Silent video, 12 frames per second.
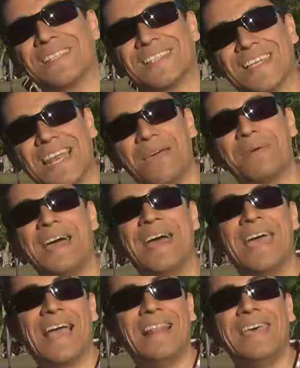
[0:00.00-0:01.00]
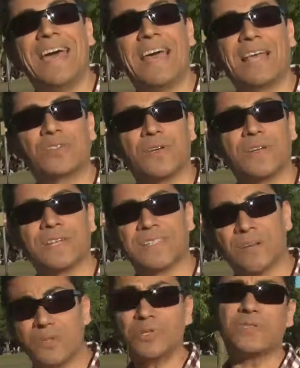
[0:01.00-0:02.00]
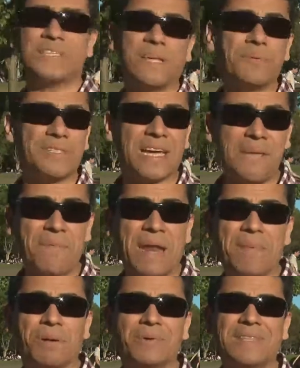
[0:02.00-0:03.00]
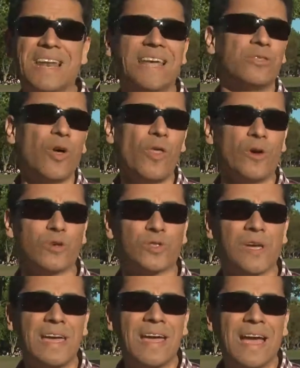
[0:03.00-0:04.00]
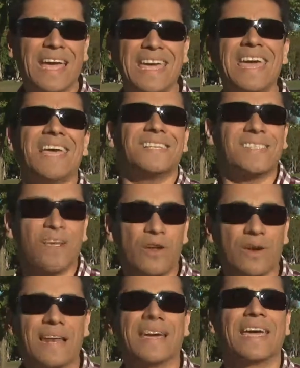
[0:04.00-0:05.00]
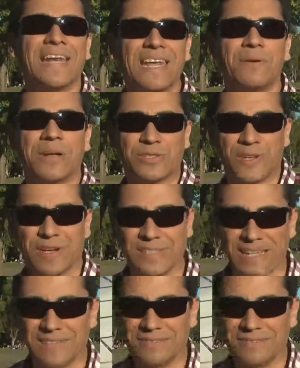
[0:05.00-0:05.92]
se celebra el Día de la Sonrisa. Nosotros estamos aquí para preguntarle a todos, ¿qué es lo que les genera una sonrisa?